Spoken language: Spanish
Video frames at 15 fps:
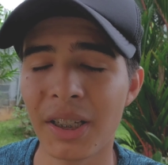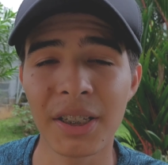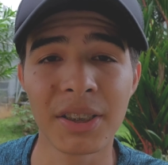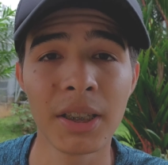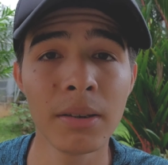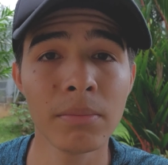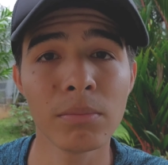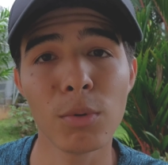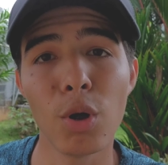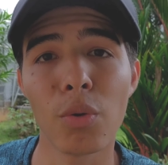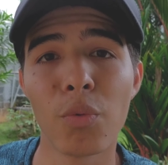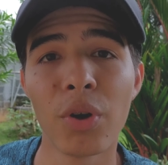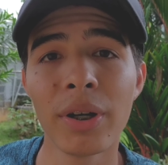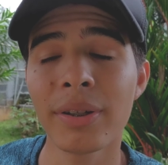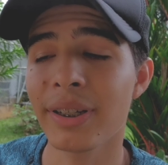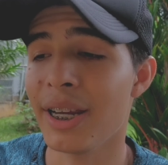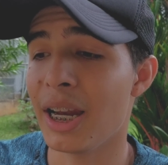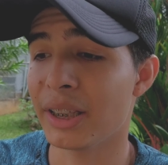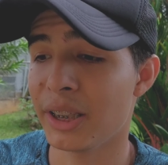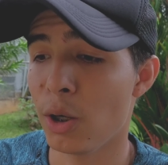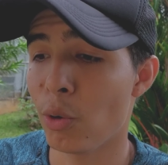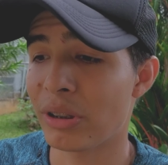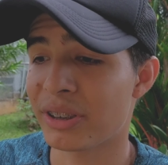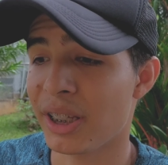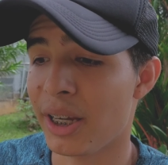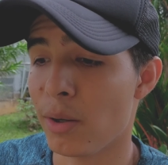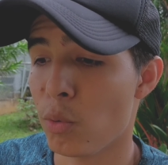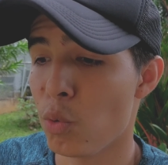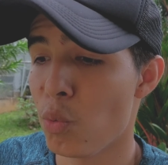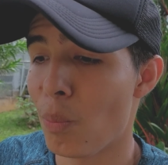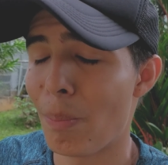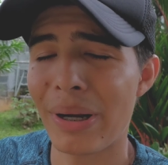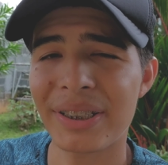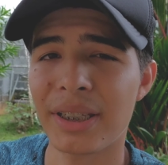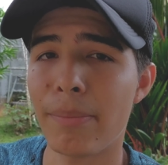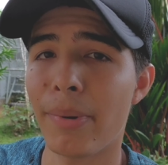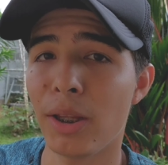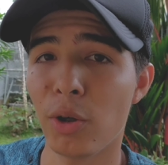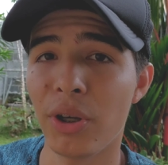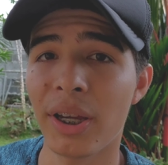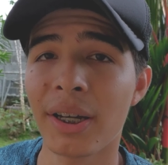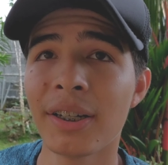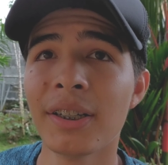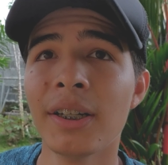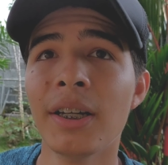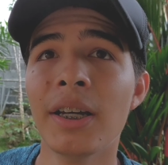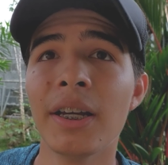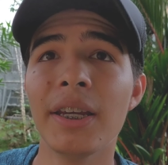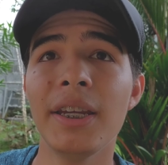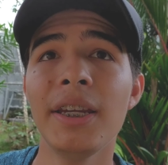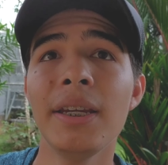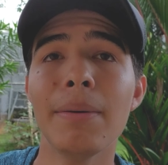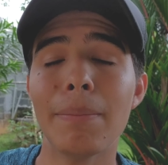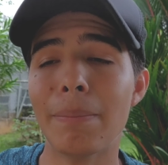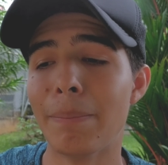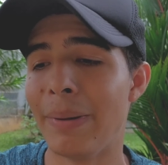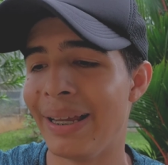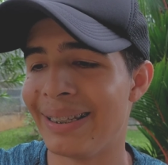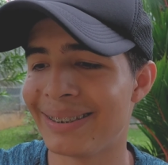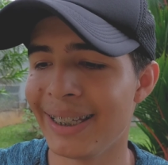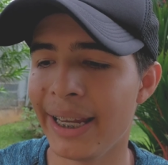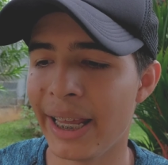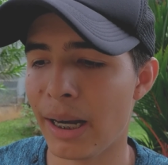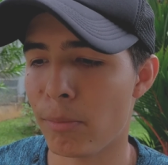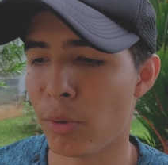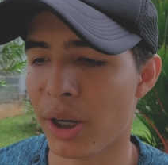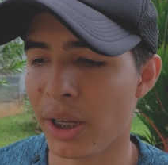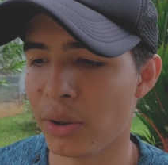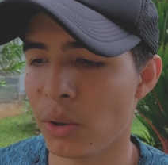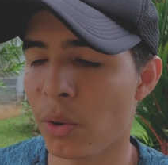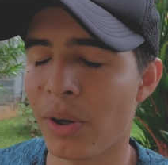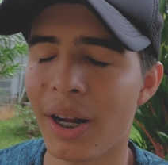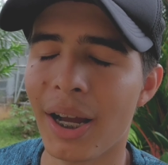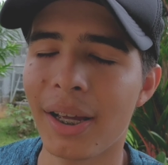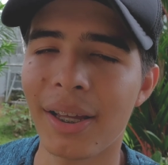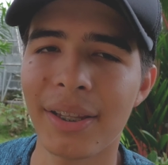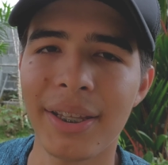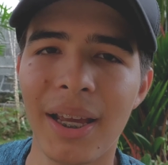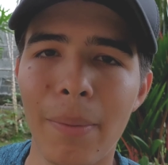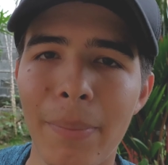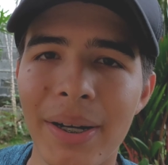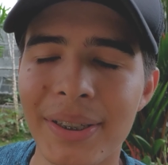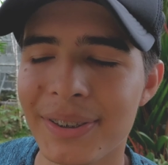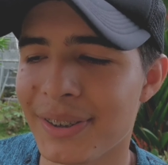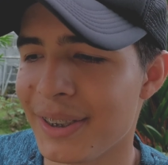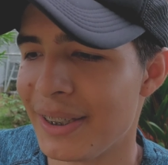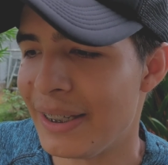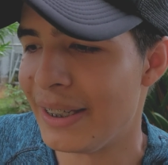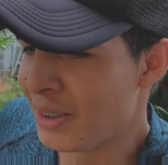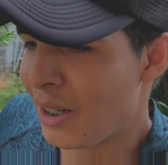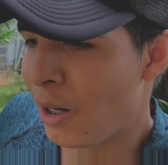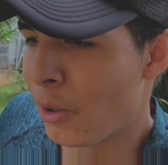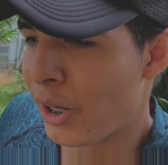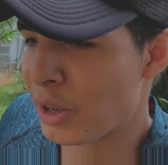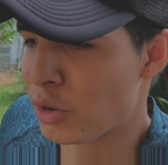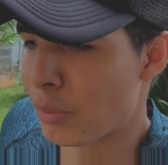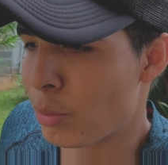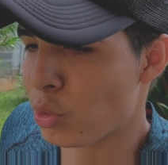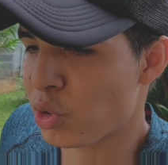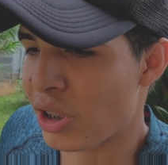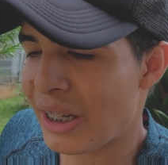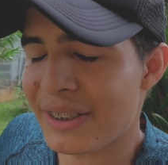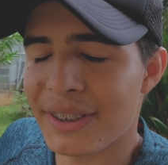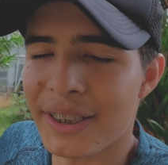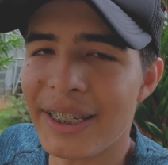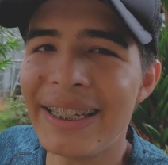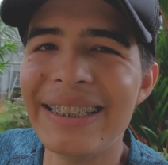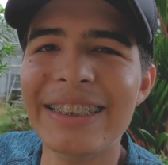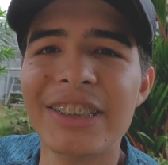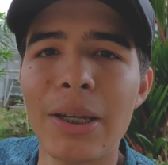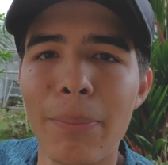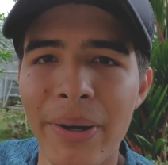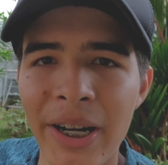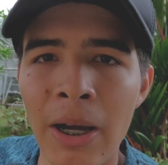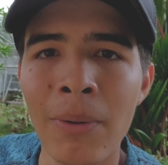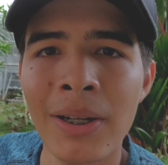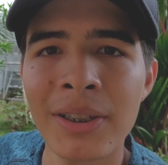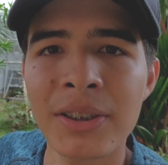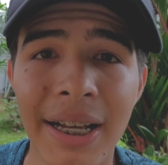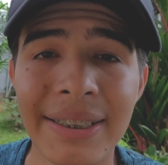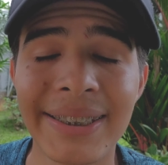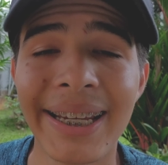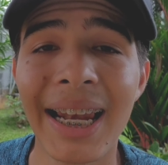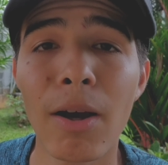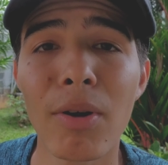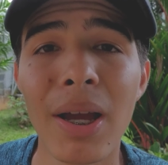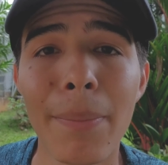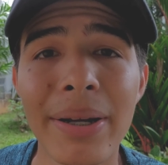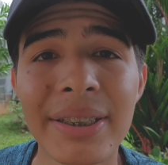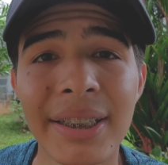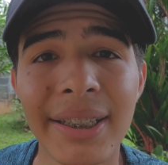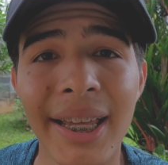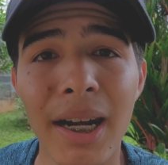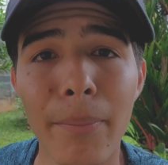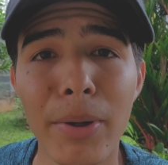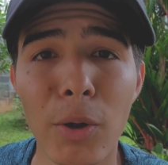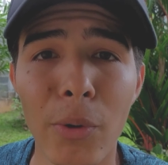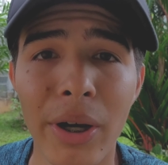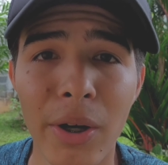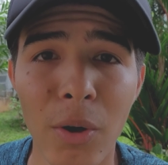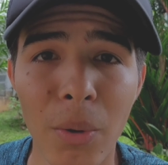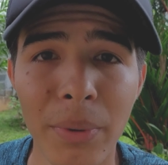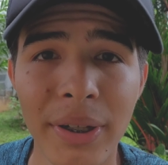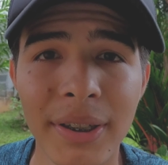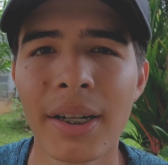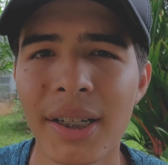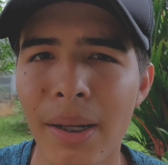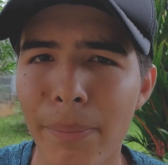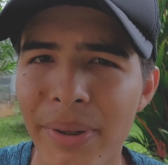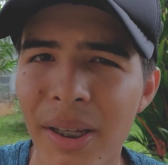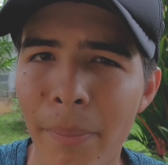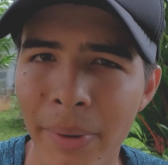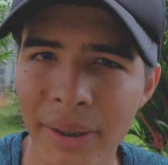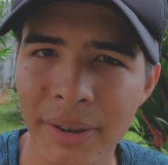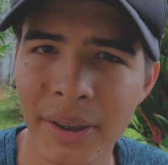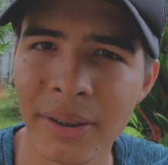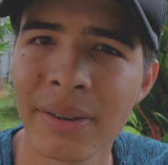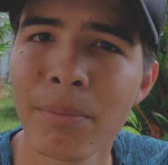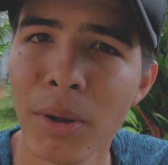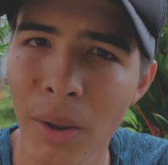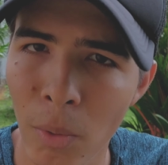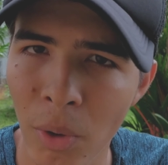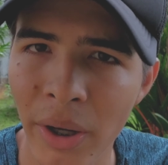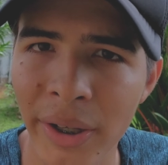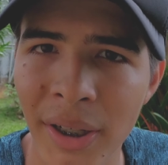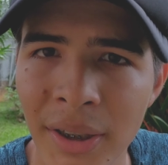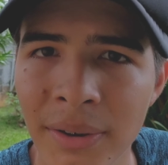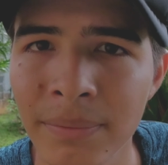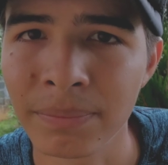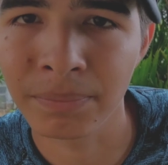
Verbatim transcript: Y sí, lo fue y la tengo hace un mes y medio ya. Y me sigue enamorando cada día más y ahora somos casi inseparables. Así que le voy a presentar a mi nueva novia rápidamente. Voy a buscarla.